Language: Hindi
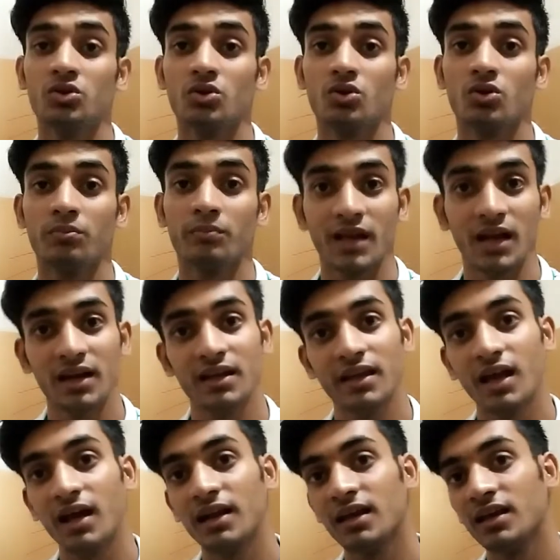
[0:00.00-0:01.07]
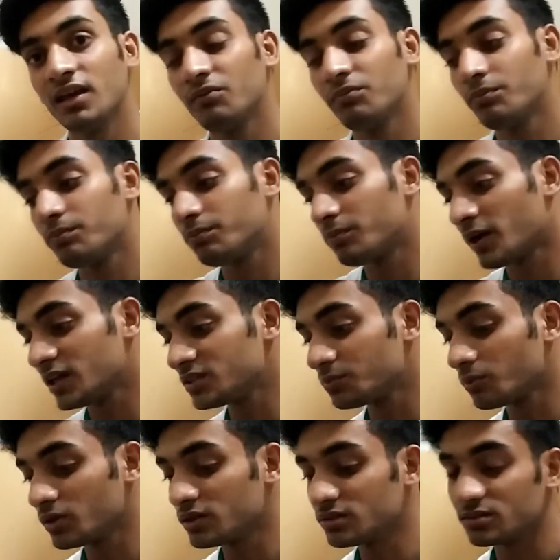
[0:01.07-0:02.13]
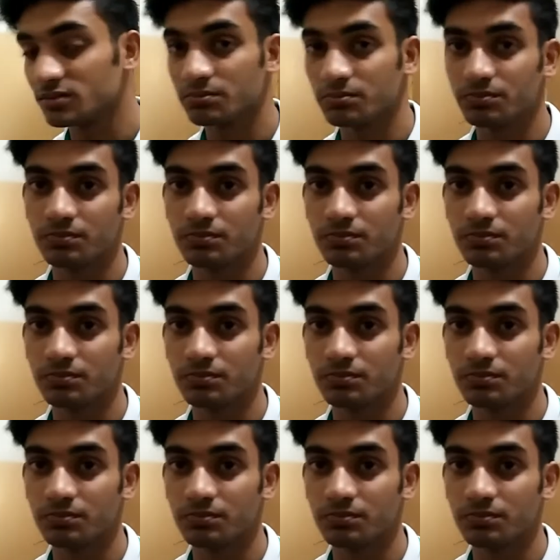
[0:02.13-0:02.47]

तो मेरा नहीं ख्याल कि ये प्राइस पॉइंट्स